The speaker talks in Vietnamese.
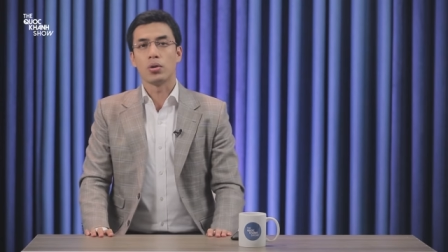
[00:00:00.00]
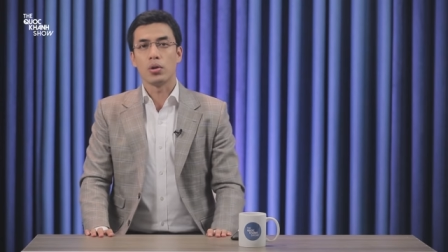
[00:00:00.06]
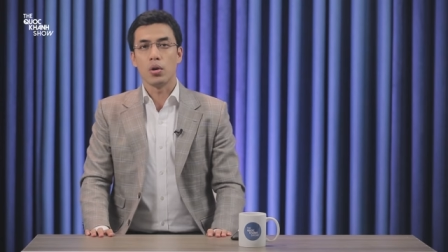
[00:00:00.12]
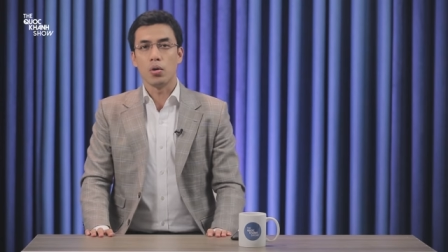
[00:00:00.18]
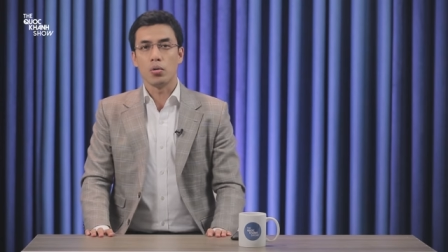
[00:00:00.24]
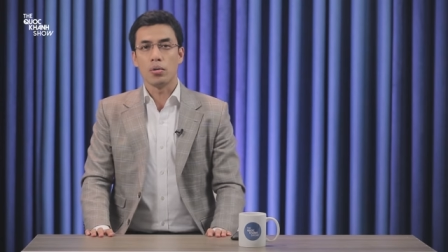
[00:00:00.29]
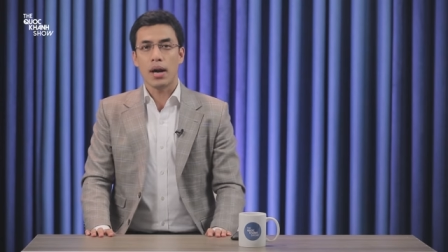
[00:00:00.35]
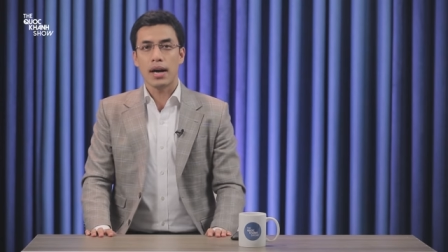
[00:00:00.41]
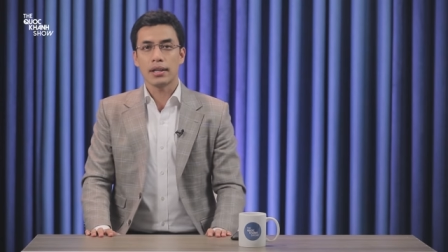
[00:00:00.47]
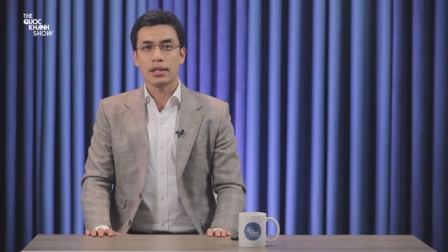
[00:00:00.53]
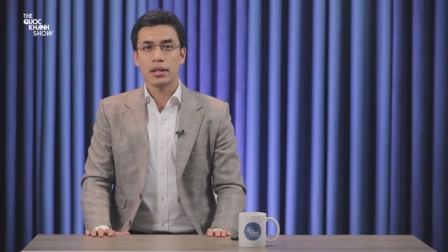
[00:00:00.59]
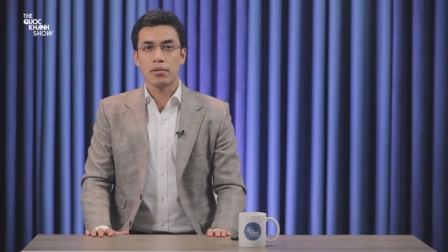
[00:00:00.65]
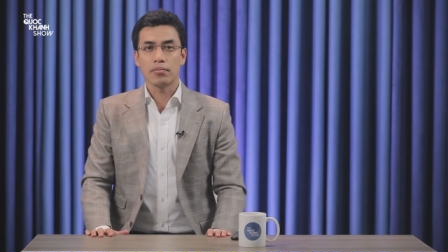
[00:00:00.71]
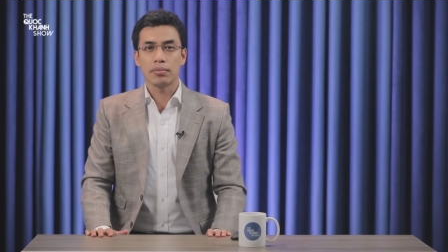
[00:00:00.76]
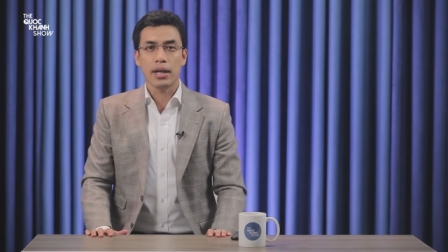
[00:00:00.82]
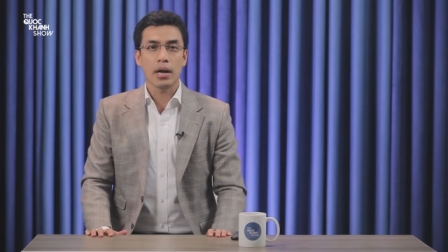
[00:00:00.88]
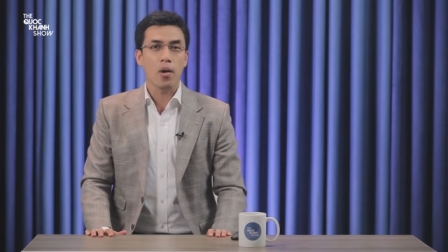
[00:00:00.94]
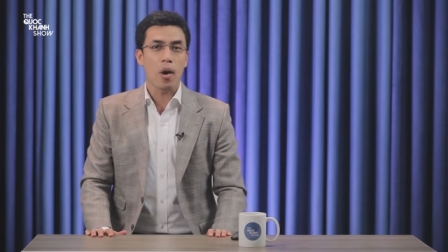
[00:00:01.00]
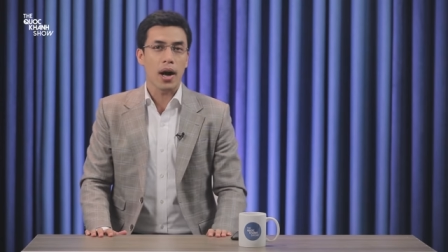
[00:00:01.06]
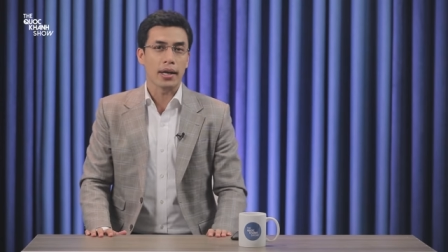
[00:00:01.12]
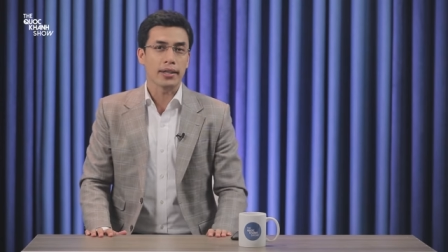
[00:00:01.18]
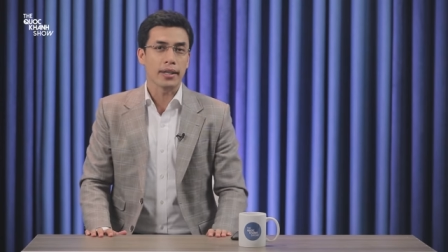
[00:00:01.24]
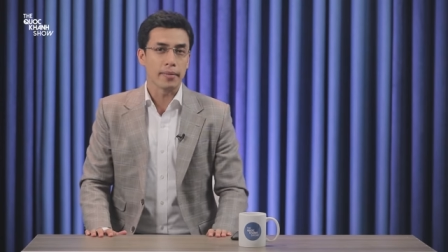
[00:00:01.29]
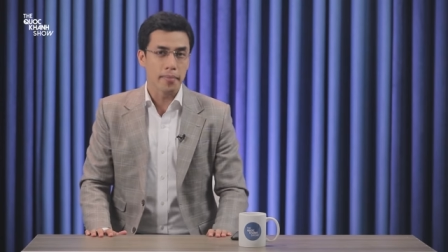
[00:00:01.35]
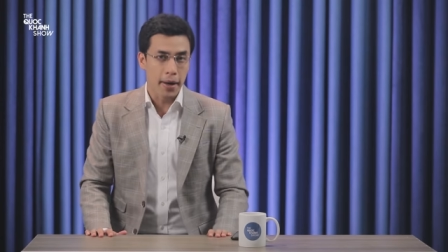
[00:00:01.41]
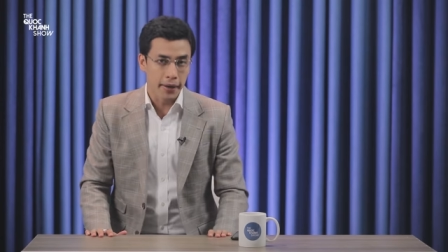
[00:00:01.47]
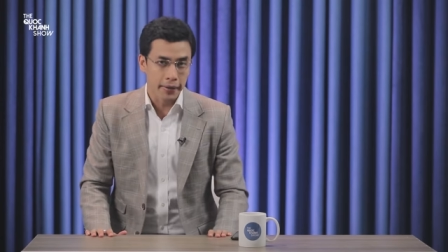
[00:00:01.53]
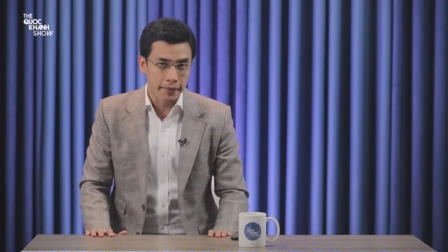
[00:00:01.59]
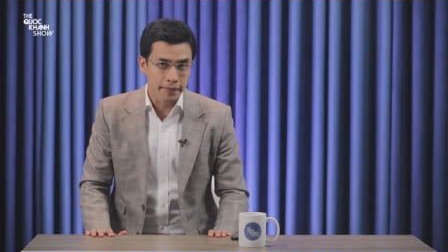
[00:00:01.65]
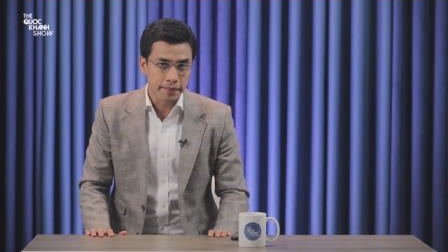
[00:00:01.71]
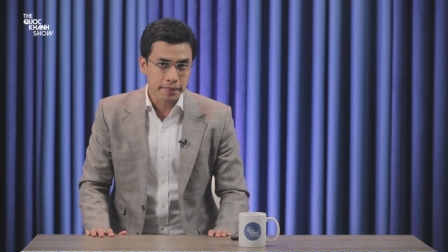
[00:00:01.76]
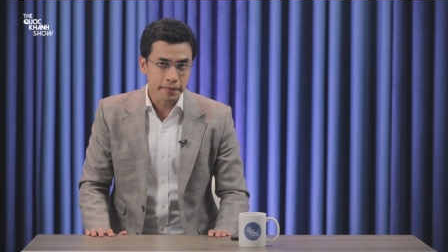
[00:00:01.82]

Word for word: dù đang trong giai đoạn dịch bệnh.